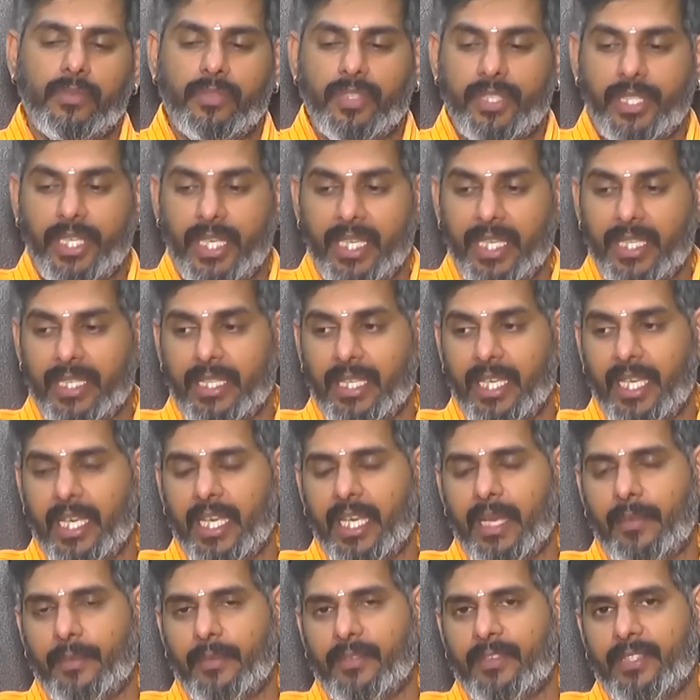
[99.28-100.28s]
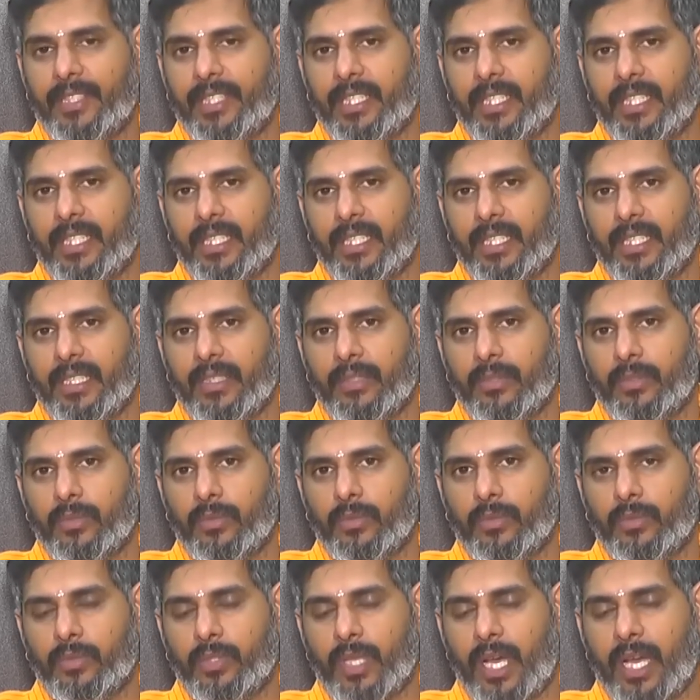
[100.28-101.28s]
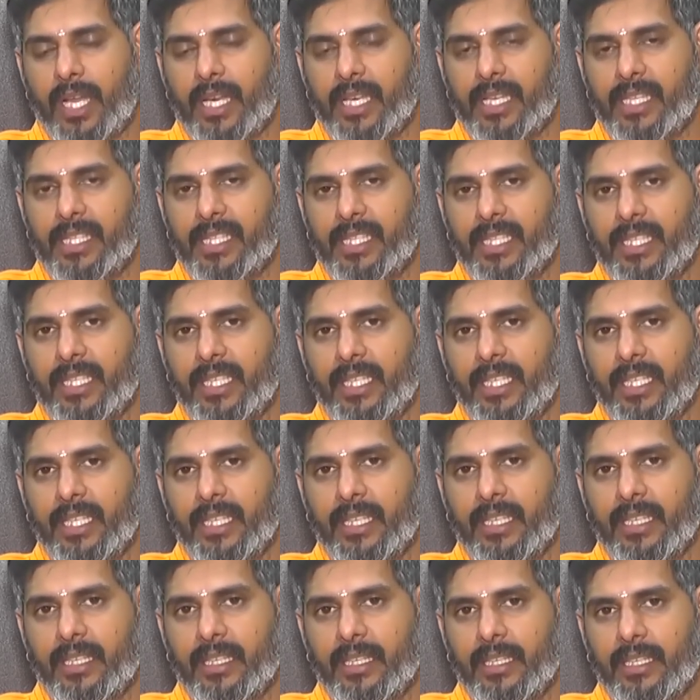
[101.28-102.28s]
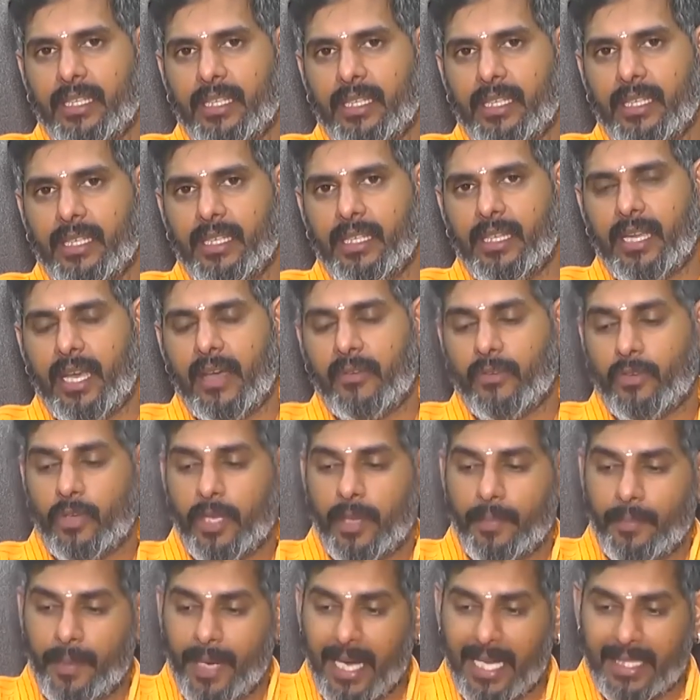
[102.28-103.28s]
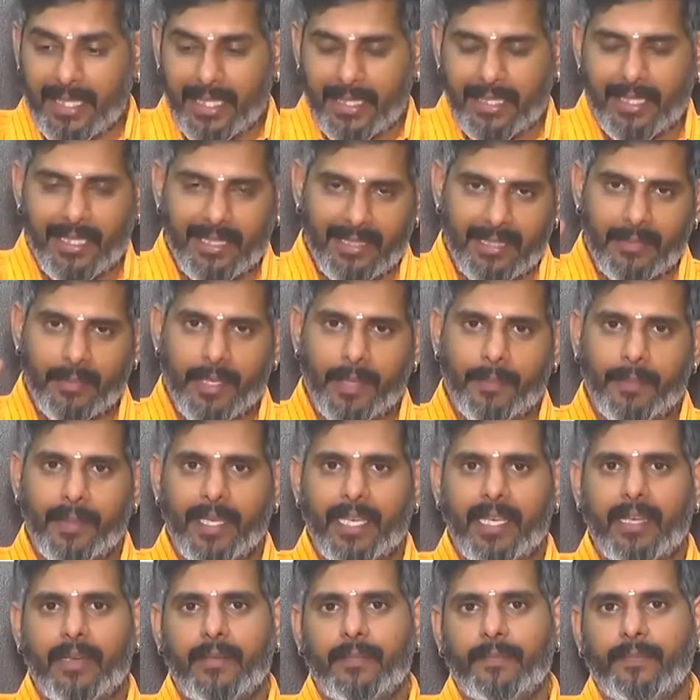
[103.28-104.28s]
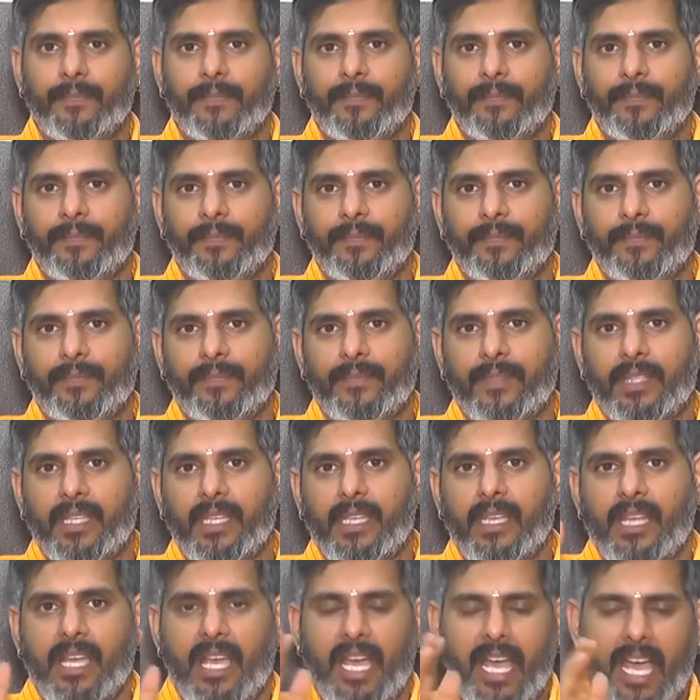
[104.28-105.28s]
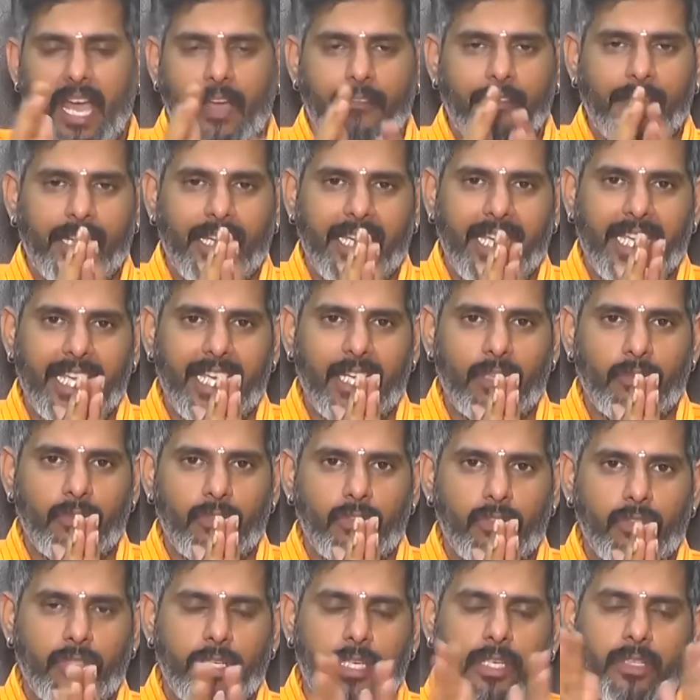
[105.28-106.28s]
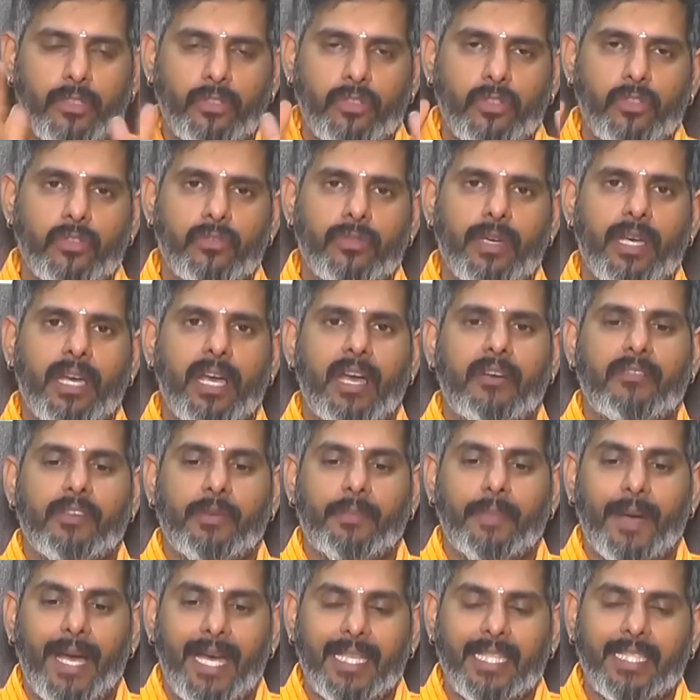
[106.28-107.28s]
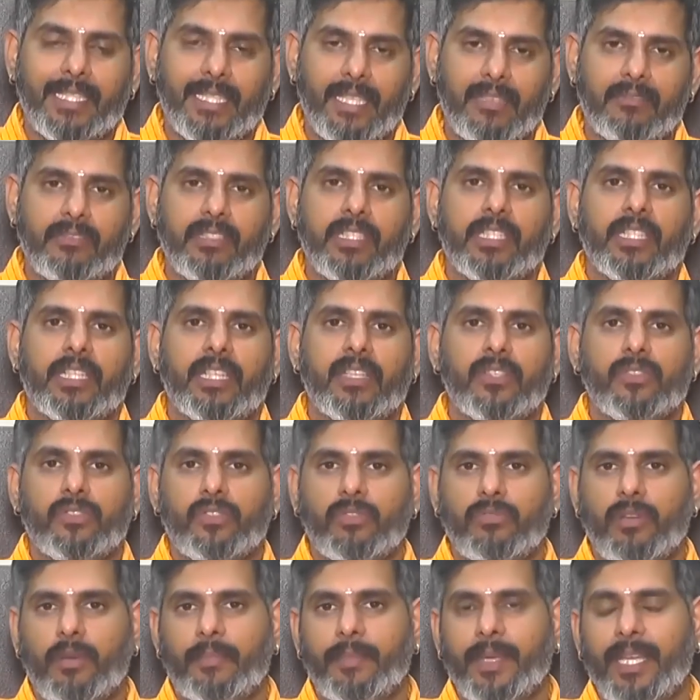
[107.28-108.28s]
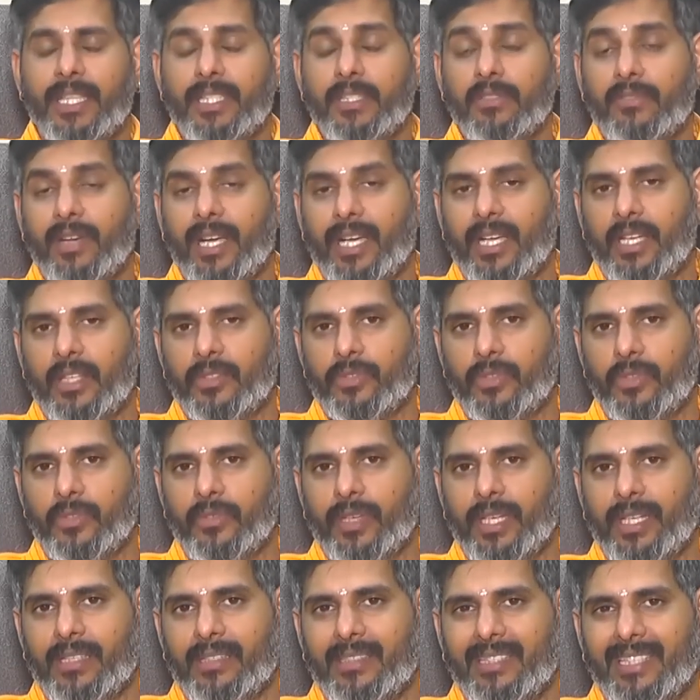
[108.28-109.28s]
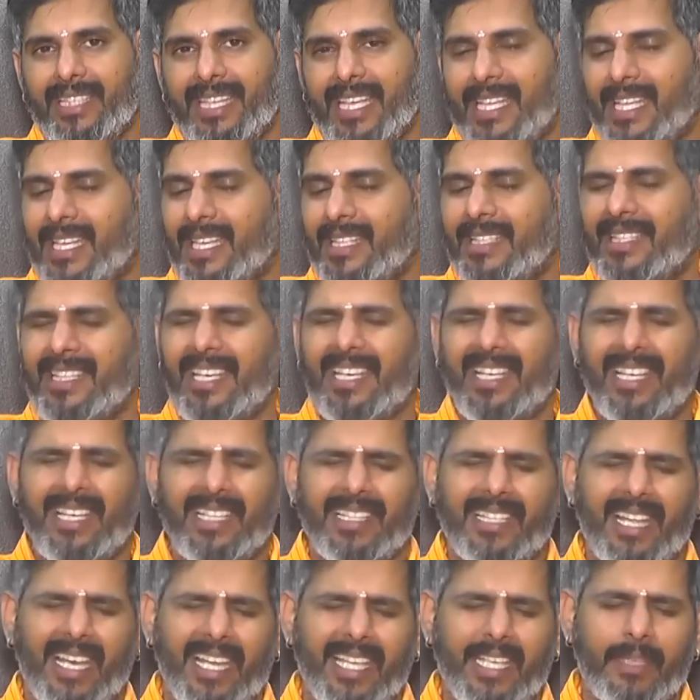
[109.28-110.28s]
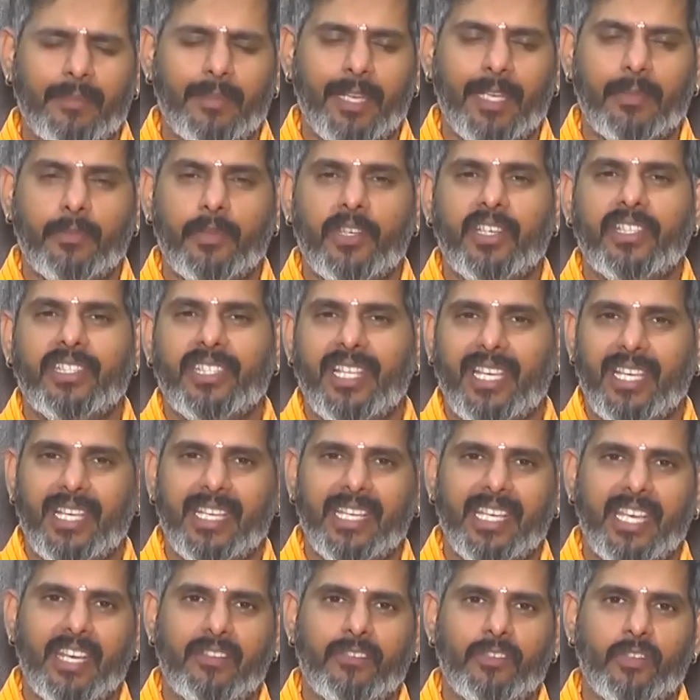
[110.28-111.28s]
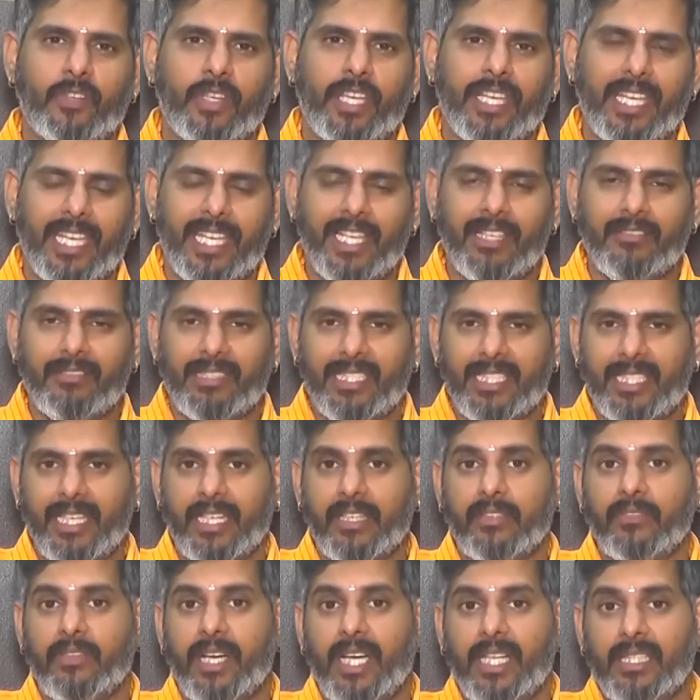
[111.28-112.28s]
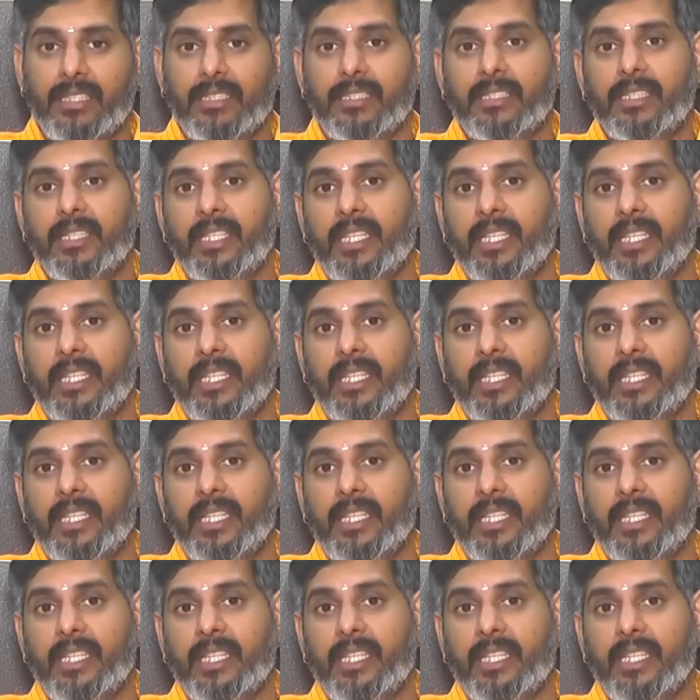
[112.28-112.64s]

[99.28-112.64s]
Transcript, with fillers: ஒரு விஷயத்தை நம்ம வந்து உதாரணத்துக்கு அவருடைய பாதத்தில் சமர்ப்பிக்கலாம் அவர் கையில் விட்டுட்டேன்னு சொல்லுவாள் அவர் பாதத்தில் விட்டுட்டேன்னு சொல்லுவாள் பேச்சு வாக்கில் சொல்லுவாள் அதெல்லாம் தெரிய தலைக்கு மேலே போயிடுத்து எல்லாம் இறைவனுடைய கையில் விட்டுட்டேன்னு வா